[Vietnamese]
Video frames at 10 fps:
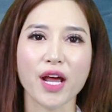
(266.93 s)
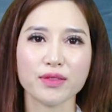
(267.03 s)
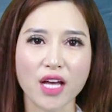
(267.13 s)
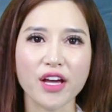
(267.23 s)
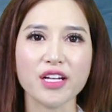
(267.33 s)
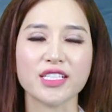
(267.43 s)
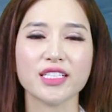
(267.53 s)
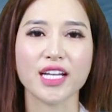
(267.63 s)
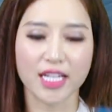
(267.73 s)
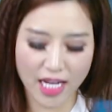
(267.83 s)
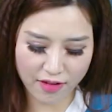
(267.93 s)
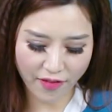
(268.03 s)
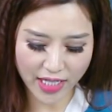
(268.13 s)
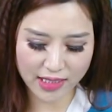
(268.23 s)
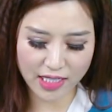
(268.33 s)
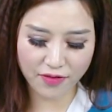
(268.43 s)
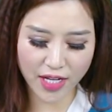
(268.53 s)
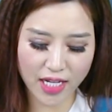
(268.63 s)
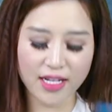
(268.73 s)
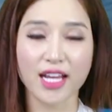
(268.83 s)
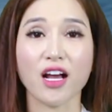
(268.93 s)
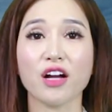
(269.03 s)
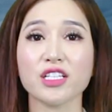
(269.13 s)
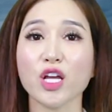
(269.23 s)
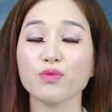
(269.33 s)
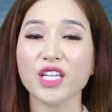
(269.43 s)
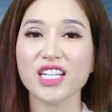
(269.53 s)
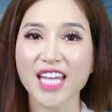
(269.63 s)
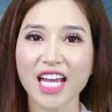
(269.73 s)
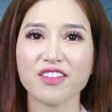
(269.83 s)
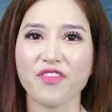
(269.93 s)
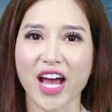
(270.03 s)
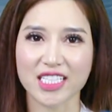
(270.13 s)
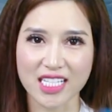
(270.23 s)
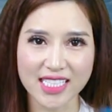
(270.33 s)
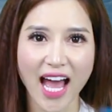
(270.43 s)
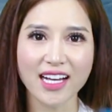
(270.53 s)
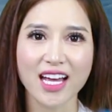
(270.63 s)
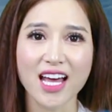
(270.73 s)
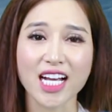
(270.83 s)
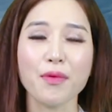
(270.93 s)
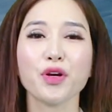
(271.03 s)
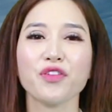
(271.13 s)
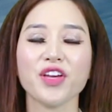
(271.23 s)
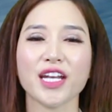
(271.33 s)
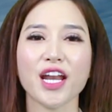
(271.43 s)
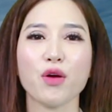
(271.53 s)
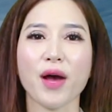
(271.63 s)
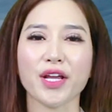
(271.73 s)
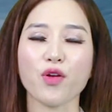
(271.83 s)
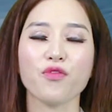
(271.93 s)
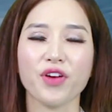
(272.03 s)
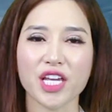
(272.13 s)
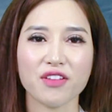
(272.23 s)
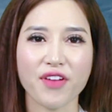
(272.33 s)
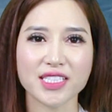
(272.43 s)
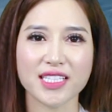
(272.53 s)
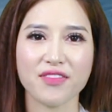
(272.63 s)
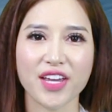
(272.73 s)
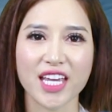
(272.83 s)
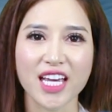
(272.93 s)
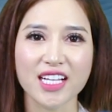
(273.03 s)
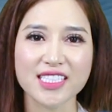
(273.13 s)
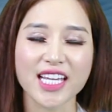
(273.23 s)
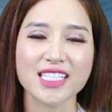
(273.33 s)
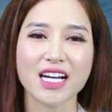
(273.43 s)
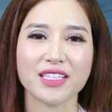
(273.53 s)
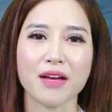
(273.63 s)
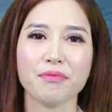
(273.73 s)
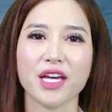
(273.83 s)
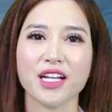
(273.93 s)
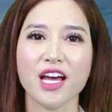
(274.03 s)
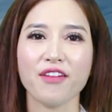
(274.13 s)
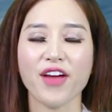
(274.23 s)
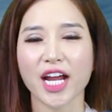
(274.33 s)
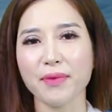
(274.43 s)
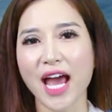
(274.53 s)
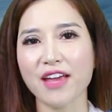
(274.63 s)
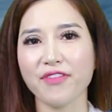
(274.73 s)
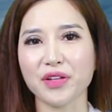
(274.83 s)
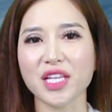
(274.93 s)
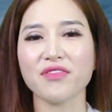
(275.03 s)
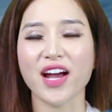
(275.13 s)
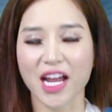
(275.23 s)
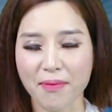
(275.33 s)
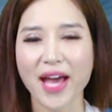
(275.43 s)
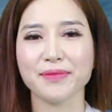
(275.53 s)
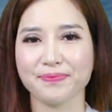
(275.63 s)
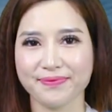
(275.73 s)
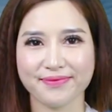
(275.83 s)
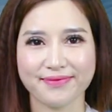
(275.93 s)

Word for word: theo dõi ở trên kênh Invest TV để có những thông tin nhanh và chính xác. Cảm ơn quý vị đã đồng hành cùng với Invest TV. Xin kính chào tạm biệt và hẹn gặp lại vào tin vào ngày mai.